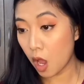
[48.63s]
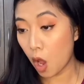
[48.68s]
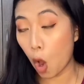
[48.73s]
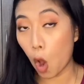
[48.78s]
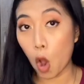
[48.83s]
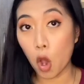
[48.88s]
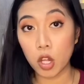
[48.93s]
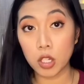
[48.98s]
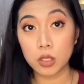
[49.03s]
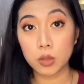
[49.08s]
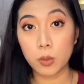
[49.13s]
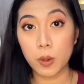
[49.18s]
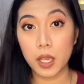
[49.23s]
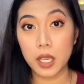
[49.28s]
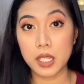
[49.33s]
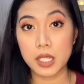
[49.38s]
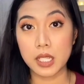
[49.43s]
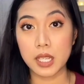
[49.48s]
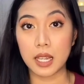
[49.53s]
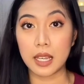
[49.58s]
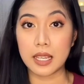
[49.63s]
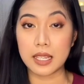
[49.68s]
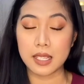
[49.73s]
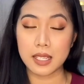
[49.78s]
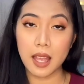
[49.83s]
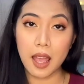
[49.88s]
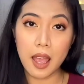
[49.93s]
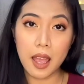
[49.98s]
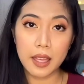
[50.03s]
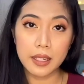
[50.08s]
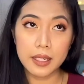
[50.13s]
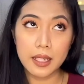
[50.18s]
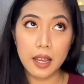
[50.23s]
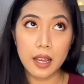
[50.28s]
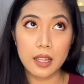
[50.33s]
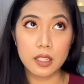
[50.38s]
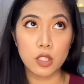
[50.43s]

always sa Lazada,